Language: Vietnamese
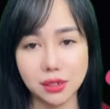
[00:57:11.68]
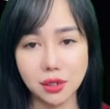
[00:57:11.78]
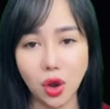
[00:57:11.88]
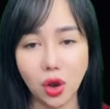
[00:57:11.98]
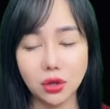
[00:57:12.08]

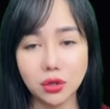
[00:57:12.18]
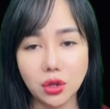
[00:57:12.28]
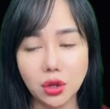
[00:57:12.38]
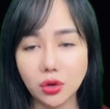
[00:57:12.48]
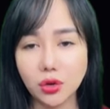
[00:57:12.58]
Nhìn hắn khóc
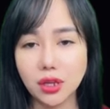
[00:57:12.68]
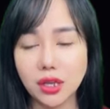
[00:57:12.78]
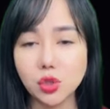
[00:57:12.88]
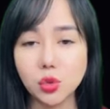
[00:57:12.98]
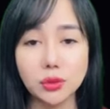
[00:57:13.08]
như một đứa
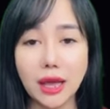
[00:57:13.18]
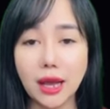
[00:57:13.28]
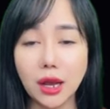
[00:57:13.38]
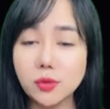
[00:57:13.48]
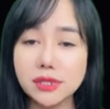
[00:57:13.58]
trẻ,
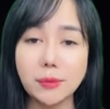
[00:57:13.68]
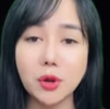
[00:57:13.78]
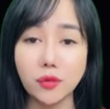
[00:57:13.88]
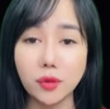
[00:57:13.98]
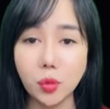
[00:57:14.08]
Hứa Gia
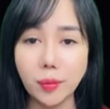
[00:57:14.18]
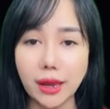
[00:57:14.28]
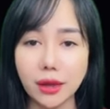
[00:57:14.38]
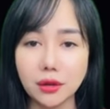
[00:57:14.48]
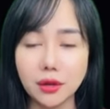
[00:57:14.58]
Kỳ trở
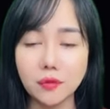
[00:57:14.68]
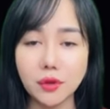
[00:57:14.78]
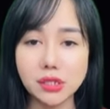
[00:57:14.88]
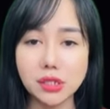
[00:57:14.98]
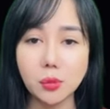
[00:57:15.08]
nên bối
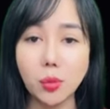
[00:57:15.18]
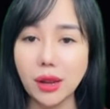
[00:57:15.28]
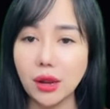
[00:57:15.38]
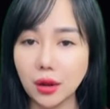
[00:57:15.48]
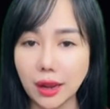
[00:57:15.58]
rối.
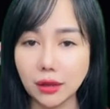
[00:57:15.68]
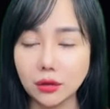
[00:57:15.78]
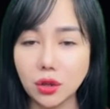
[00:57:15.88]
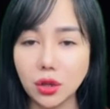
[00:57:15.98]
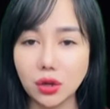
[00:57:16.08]
Bỏ
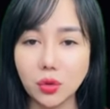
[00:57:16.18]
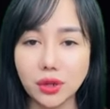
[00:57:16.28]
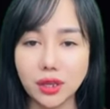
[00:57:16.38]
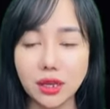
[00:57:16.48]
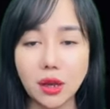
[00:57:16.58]
qua những
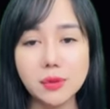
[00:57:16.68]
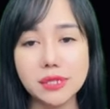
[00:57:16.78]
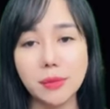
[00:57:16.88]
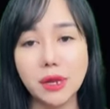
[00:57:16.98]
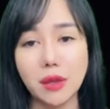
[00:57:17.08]
suy nghĩ mơ
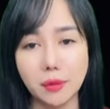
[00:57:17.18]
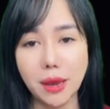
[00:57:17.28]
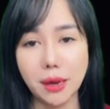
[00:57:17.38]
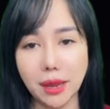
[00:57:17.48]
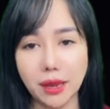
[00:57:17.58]
hồ,
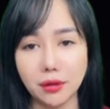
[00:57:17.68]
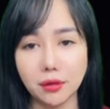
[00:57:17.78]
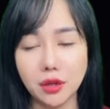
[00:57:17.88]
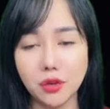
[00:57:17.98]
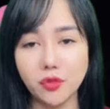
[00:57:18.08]
Hứa Gia
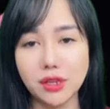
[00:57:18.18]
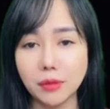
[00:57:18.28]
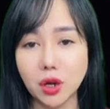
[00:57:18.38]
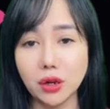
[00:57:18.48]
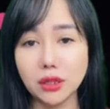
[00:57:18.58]
Kỳ tiến
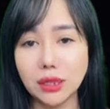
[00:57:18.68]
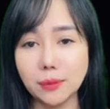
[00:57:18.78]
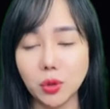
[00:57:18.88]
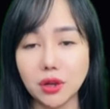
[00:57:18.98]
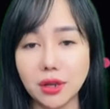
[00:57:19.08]
lại gần
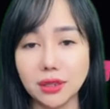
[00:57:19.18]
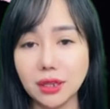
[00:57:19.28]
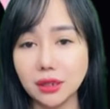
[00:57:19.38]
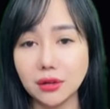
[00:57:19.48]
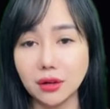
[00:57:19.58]
ôm lấy
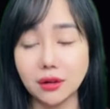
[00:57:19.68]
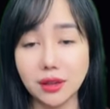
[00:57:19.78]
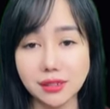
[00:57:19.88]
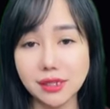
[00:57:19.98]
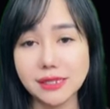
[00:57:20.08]
hắn.
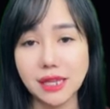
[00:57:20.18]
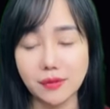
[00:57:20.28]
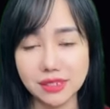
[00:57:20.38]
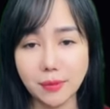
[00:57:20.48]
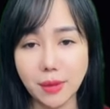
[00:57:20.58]

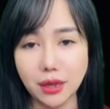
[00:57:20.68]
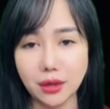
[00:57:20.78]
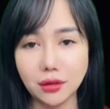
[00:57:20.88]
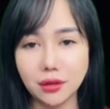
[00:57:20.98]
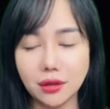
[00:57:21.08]
Trình
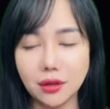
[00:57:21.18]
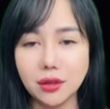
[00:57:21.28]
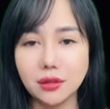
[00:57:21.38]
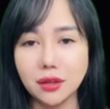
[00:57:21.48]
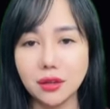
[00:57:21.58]
Huy,
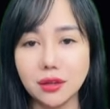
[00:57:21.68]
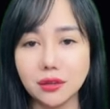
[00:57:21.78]
tôi...